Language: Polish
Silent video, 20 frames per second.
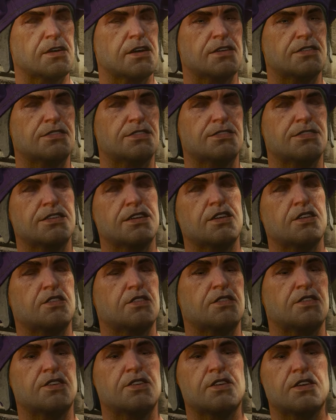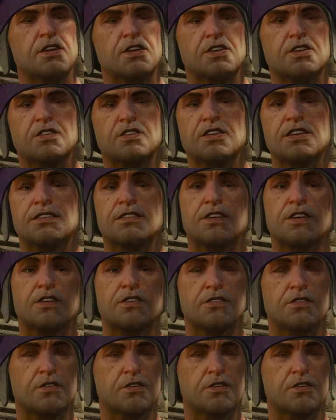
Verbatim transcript: Wpadnij też jutro na uroczyste